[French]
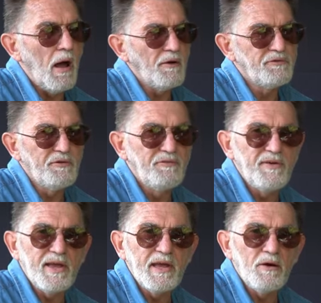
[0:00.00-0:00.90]
elle se
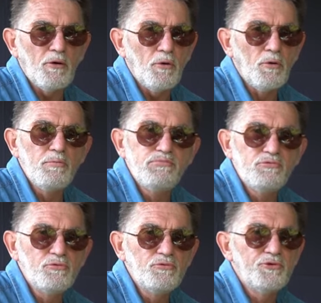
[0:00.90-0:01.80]
fait au
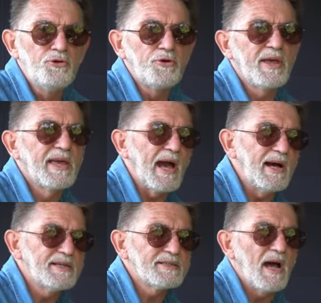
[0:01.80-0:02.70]
bout de
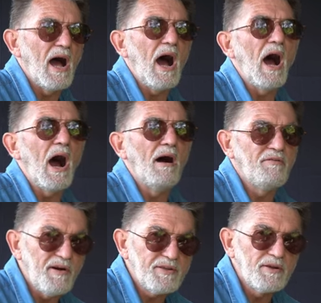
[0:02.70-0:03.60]
15 à
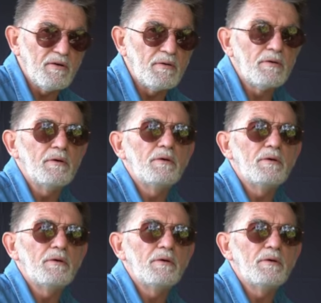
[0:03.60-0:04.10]
20 ans